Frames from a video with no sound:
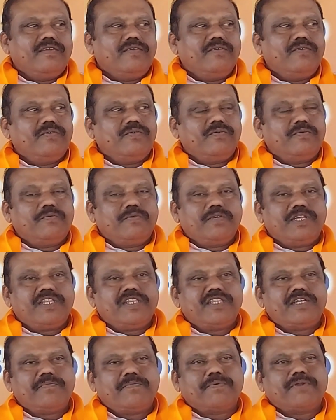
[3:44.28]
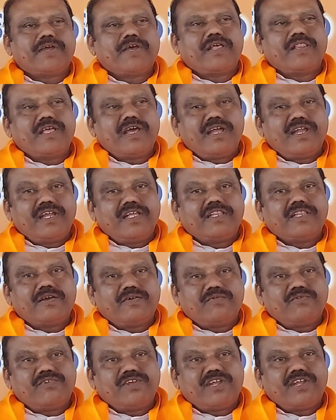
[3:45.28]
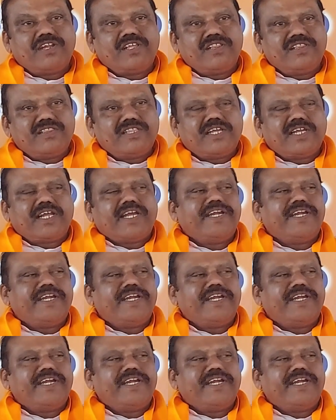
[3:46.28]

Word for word: నువ్వు ఎంత ప్రాధాన్యత అంశాన్ని ఇంత